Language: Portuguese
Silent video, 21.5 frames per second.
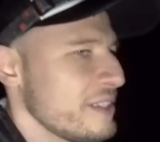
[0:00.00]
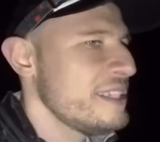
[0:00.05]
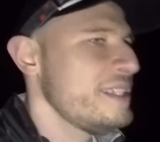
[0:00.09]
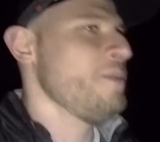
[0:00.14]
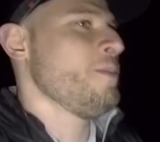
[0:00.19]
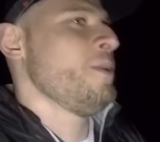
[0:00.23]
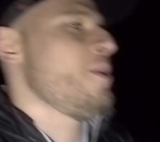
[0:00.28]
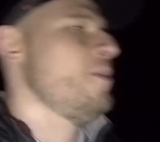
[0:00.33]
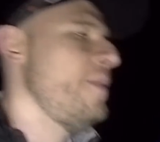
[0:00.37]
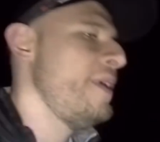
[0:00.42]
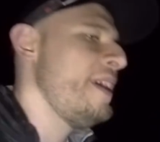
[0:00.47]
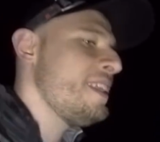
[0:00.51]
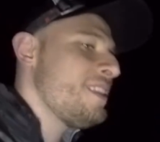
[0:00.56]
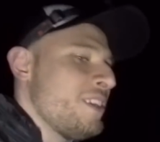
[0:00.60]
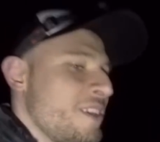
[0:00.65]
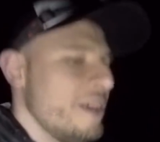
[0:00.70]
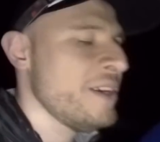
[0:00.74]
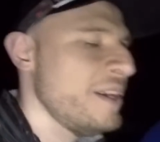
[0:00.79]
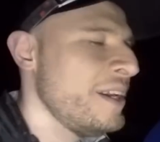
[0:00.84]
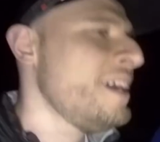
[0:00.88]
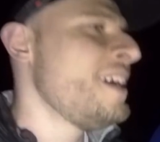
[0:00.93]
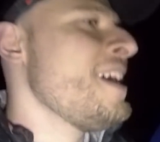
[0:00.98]
desse monumento
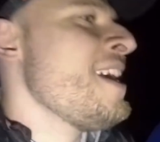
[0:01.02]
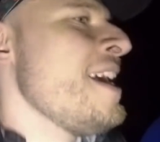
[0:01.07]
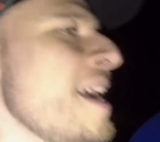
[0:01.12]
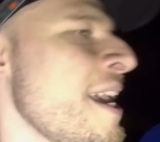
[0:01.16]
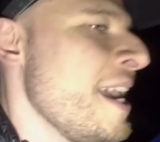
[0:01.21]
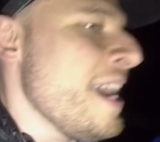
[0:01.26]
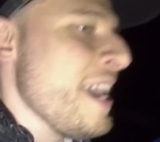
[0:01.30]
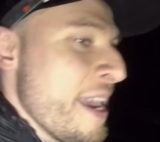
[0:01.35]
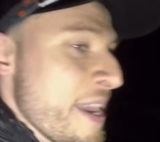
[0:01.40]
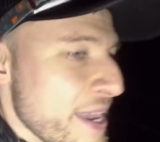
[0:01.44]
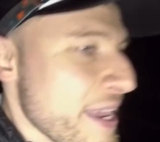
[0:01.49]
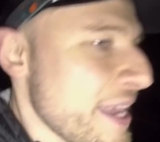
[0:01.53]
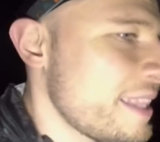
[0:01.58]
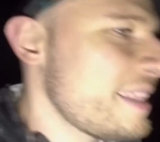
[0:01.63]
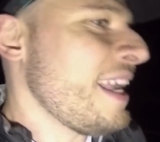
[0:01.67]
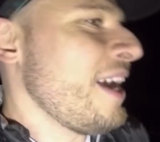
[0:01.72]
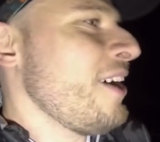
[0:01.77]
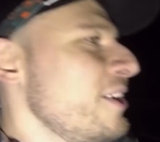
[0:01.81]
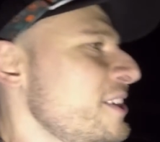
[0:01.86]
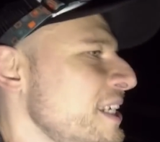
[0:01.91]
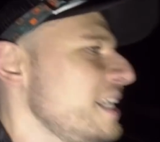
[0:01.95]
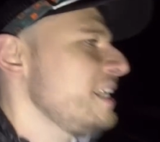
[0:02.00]
e até
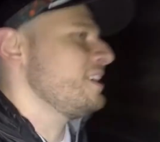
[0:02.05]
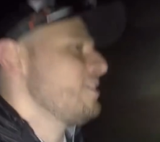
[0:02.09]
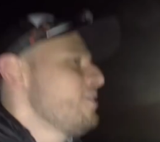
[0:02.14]
hoje ele